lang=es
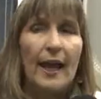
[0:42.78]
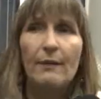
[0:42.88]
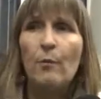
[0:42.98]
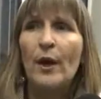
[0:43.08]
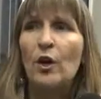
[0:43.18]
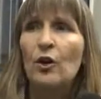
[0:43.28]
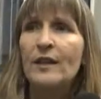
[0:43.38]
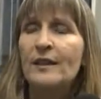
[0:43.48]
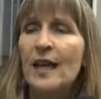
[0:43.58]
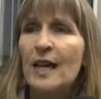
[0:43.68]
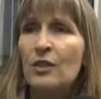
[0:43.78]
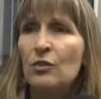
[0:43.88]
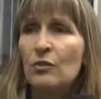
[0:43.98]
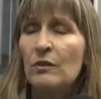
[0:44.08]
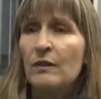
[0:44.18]
Bueno, este
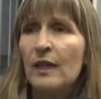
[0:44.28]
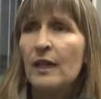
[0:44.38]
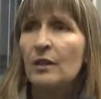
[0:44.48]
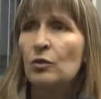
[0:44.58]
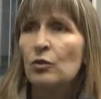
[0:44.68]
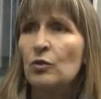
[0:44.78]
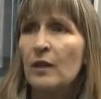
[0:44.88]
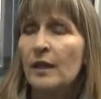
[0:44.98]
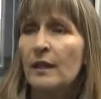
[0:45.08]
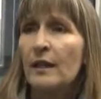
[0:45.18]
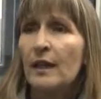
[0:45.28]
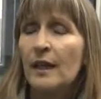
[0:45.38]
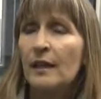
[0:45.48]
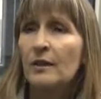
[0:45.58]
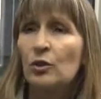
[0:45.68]
año eh, nosotros
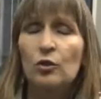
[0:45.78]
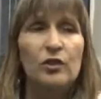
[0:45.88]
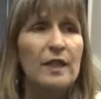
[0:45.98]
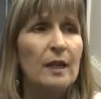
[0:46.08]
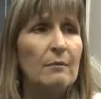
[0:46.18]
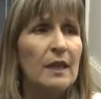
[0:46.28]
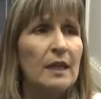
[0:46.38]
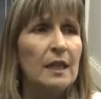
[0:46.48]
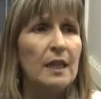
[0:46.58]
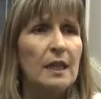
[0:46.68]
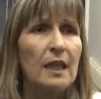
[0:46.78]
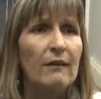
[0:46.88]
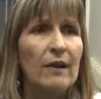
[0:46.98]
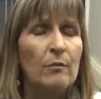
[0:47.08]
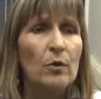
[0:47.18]
en, toxinas marinas
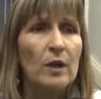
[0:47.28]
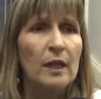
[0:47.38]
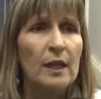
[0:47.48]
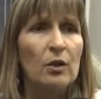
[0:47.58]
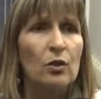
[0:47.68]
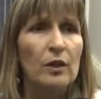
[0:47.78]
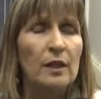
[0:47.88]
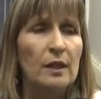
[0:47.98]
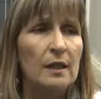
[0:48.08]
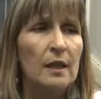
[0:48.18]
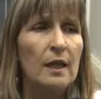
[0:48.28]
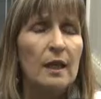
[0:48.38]
ya vamos en el orden